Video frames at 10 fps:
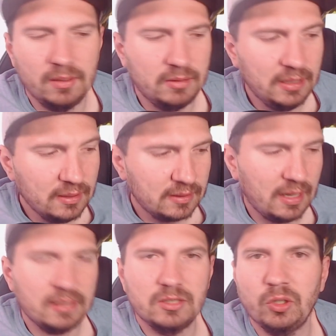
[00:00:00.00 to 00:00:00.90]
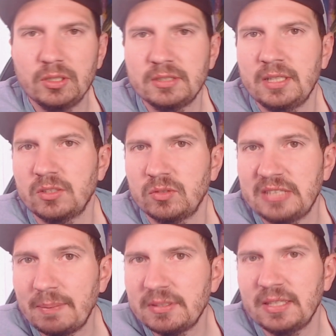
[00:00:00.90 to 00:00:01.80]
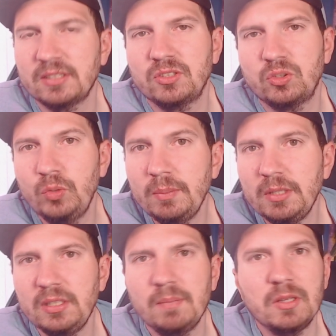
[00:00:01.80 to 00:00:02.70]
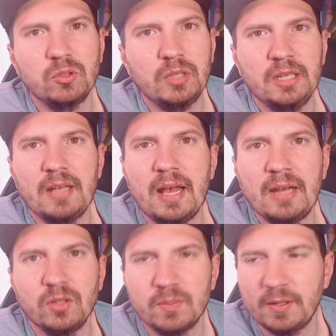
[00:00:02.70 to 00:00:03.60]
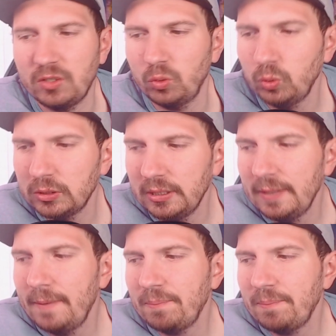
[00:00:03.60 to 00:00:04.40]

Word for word: Äh, Dienstags, Donnerstags und Samstags streame ich immer so gegen 21 Uhr.